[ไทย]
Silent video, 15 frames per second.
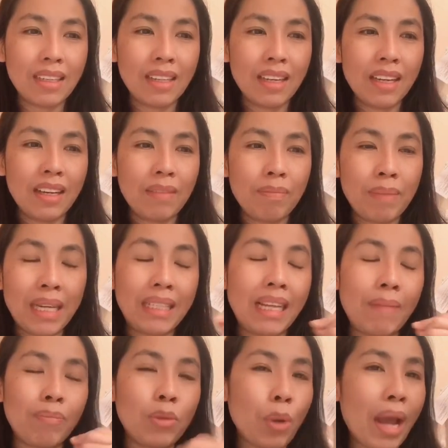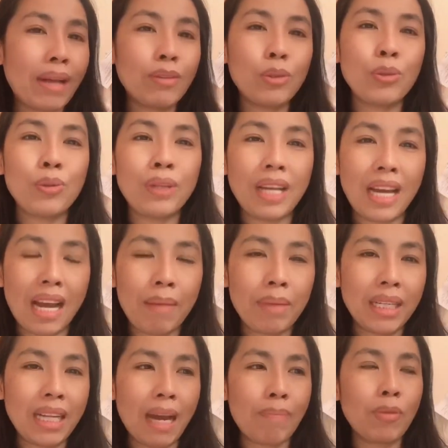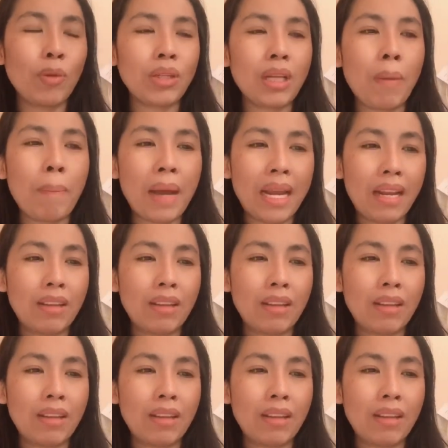ๆ เหมือนกับ drive to นะคะเหมือนขับรถเข้าไป